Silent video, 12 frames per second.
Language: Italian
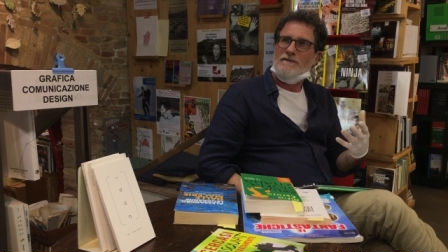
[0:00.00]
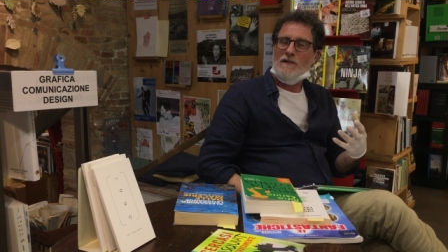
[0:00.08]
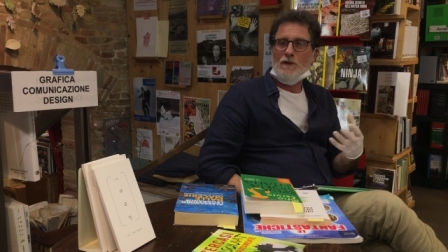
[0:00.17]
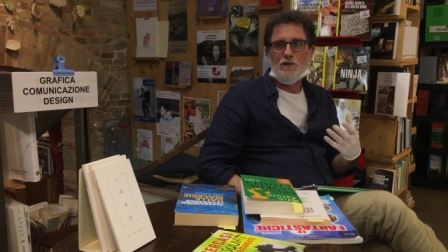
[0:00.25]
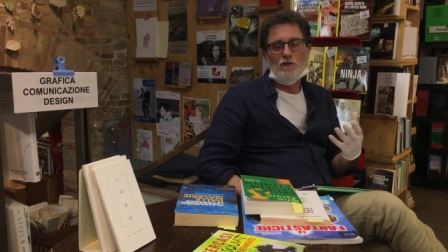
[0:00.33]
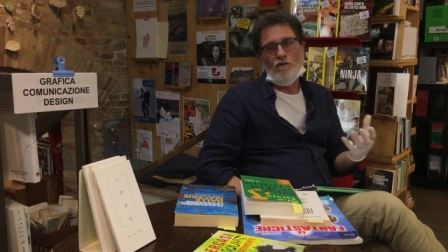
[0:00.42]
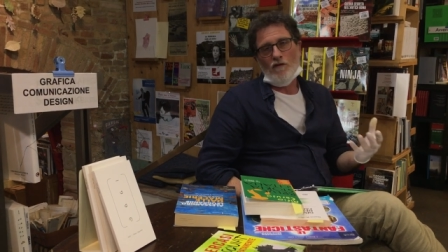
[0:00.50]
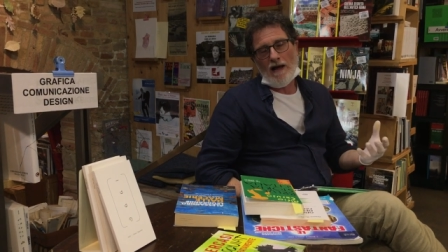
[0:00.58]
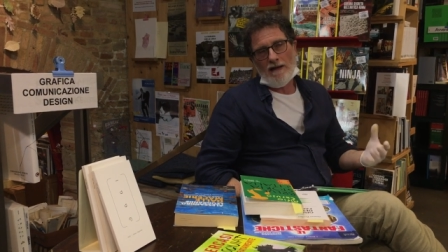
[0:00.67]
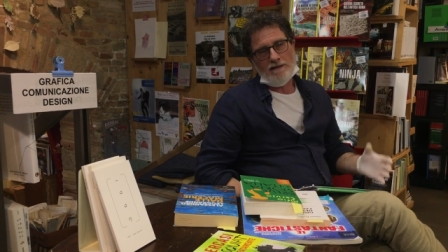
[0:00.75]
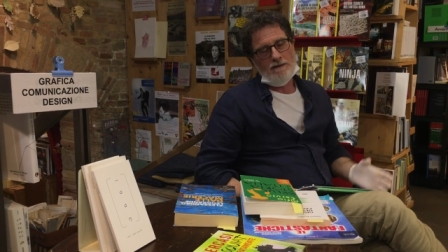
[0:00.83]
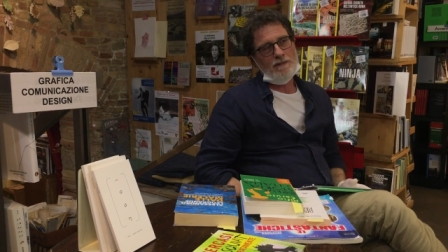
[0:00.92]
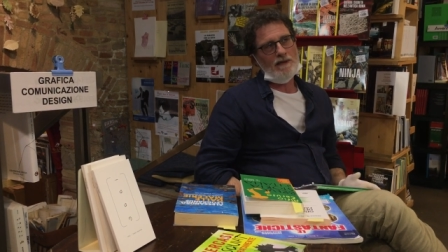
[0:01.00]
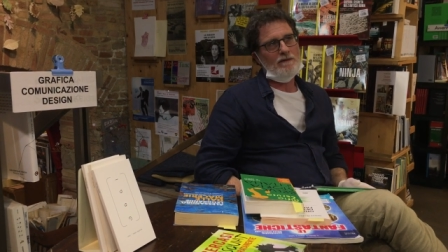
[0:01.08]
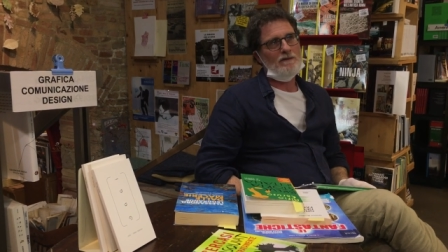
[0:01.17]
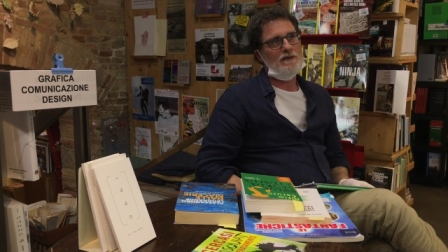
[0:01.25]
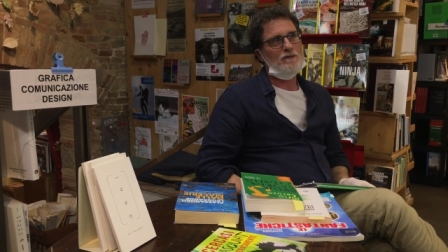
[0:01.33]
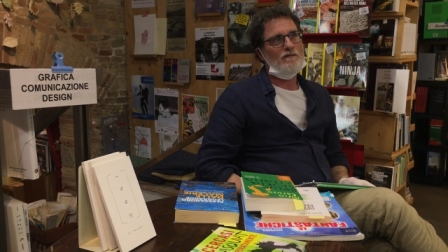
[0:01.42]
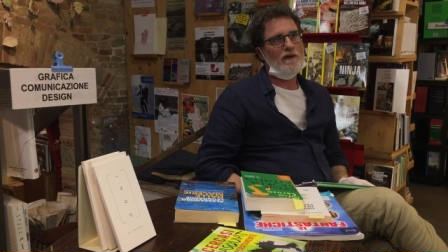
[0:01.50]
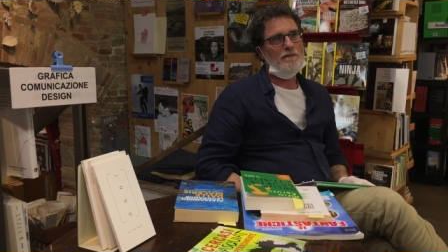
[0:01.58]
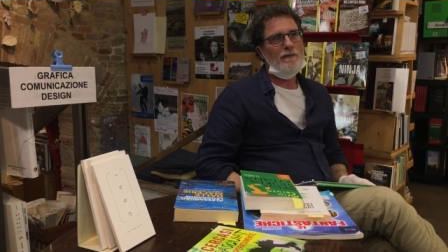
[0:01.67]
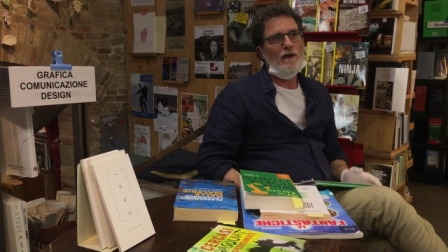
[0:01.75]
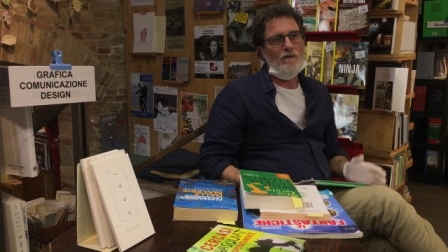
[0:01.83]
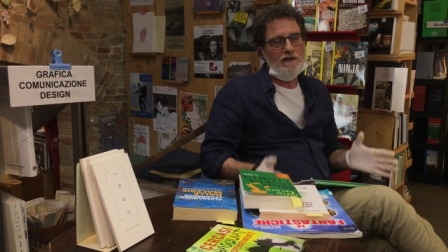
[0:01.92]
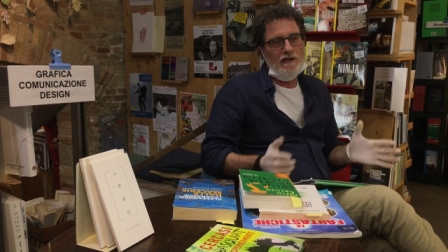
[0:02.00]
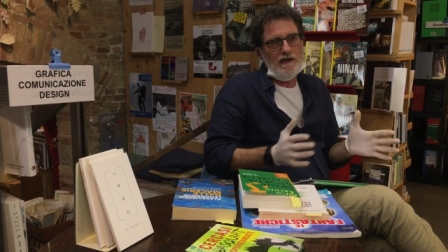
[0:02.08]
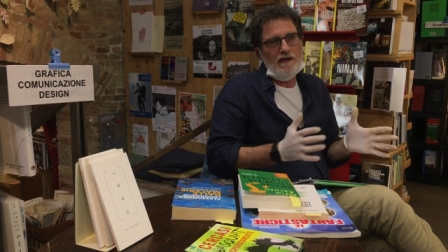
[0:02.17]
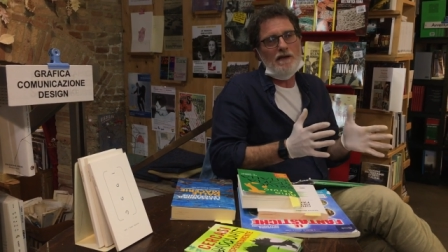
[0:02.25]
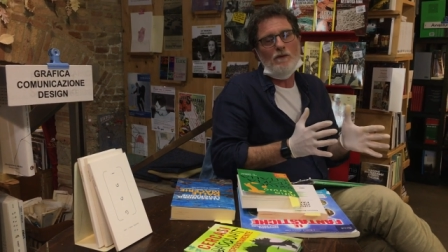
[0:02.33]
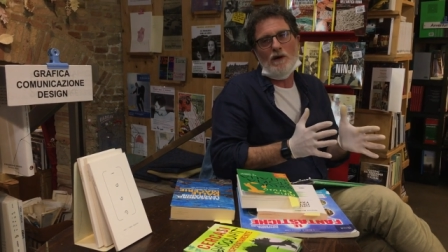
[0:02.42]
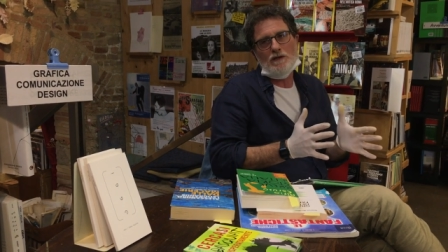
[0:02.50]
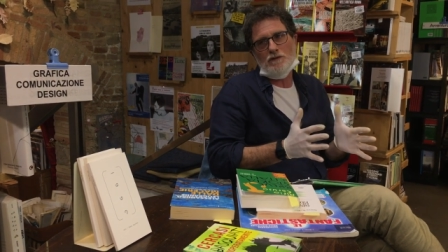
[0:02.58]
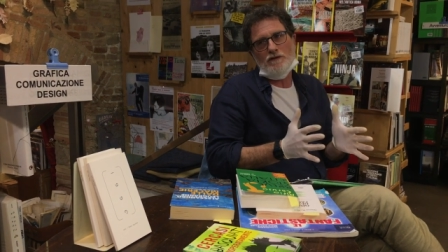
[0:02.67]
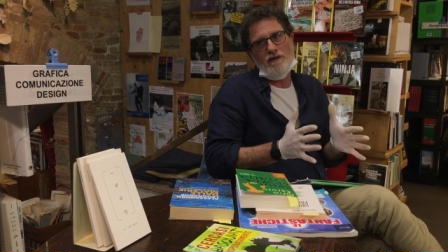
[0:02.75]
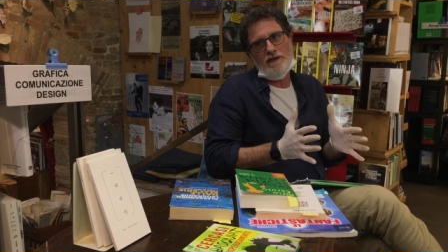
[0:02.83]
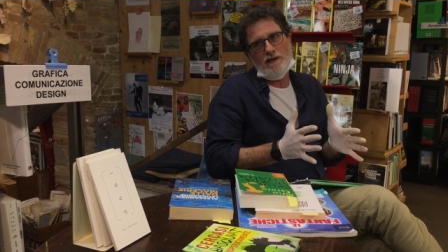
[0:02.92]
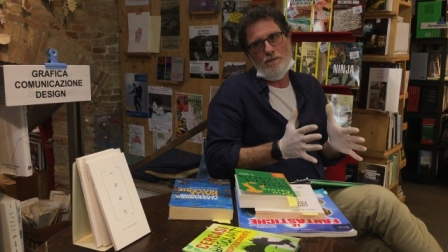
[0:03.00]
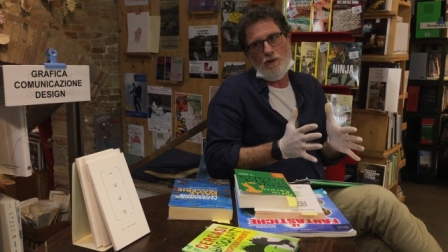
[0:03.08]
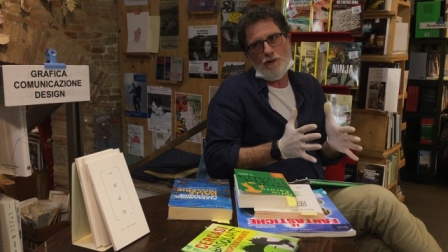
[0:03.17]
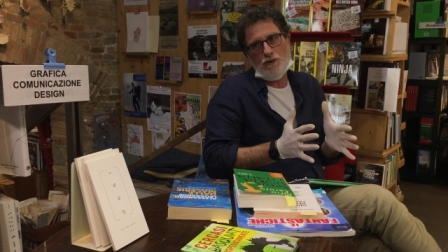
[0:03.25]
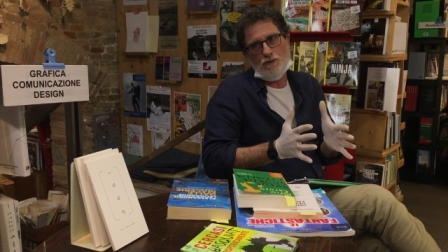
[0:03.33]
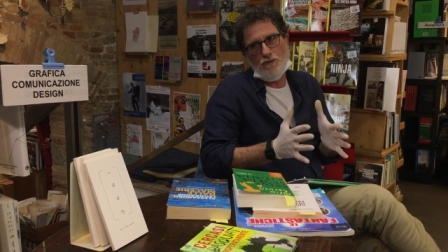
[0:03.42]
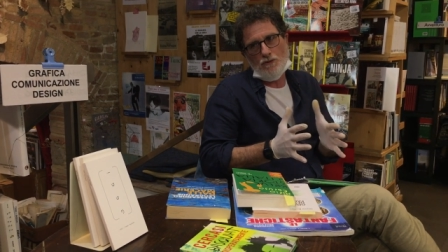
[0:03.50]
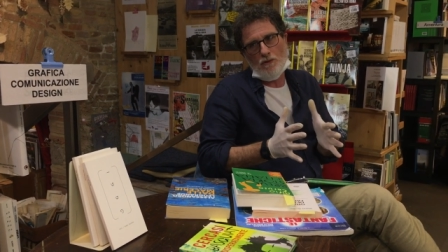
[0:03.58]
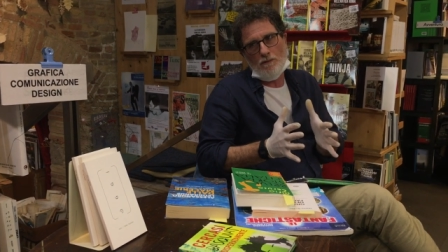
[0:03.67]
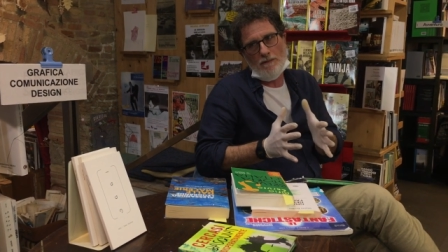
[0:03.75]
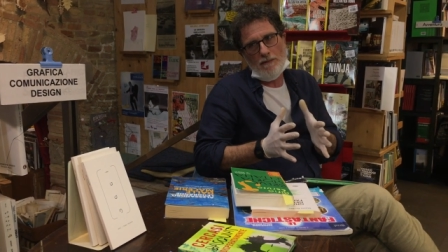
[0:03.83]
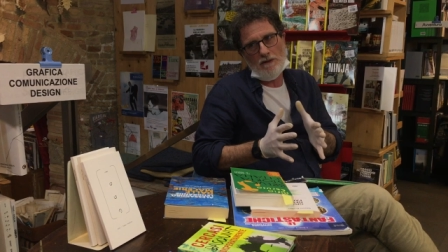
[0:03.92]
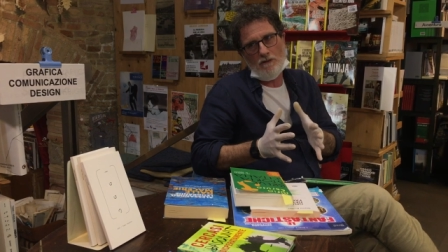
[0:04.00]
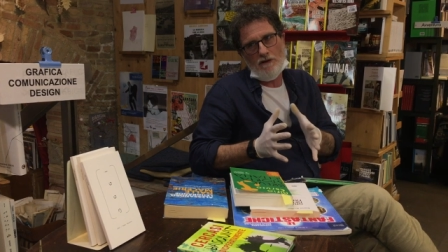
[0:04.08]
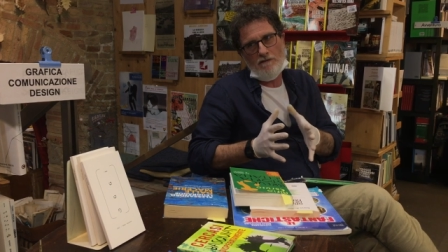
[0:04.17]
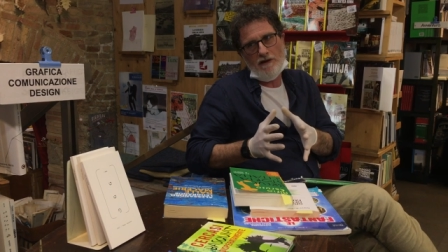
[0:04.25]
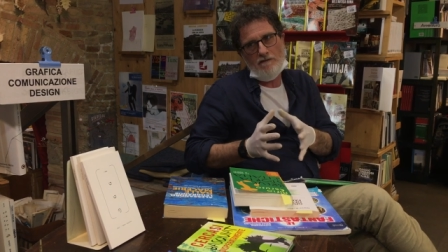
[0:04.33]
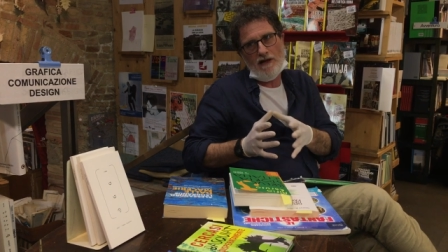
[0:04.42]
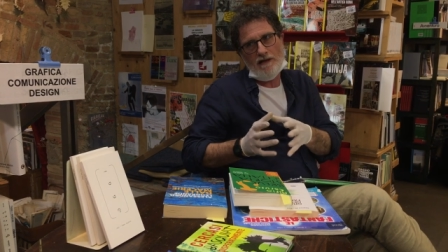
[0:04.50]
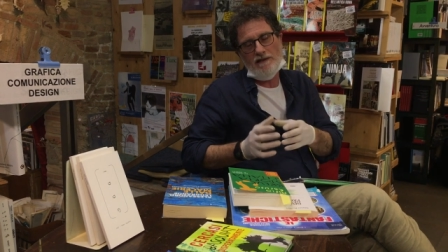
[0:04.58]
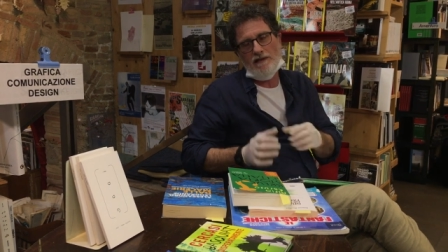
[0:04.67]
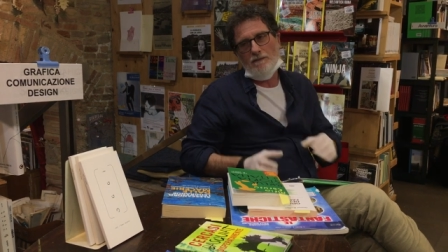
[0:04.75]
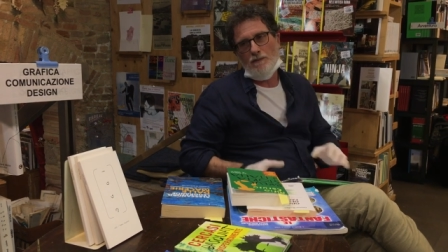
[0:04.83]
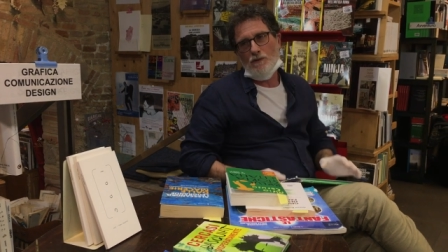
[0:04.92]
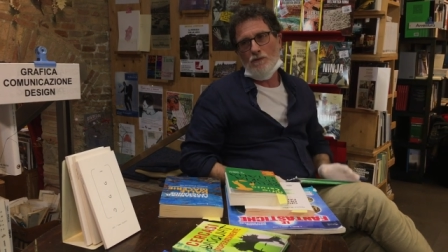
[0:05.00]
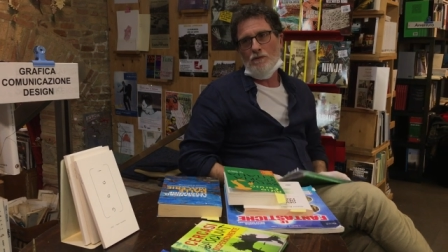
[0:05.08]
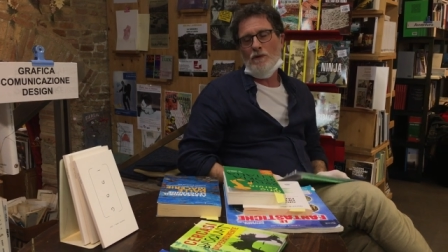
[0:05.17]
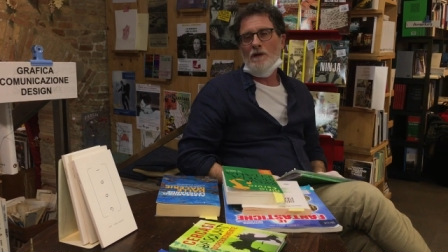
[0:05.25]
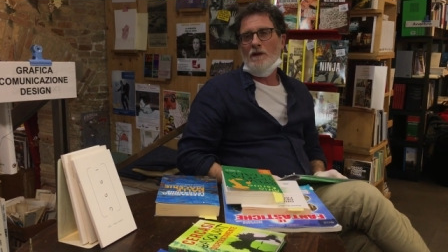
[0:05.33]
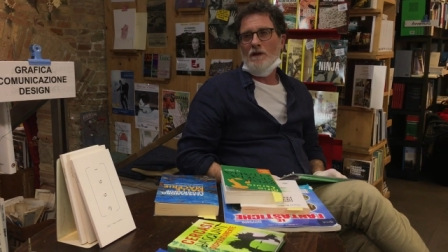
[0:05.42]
non stufati, perché non è stufati, però vedi che il linguaggio diventa più asciutto man mano che vai avanti, più,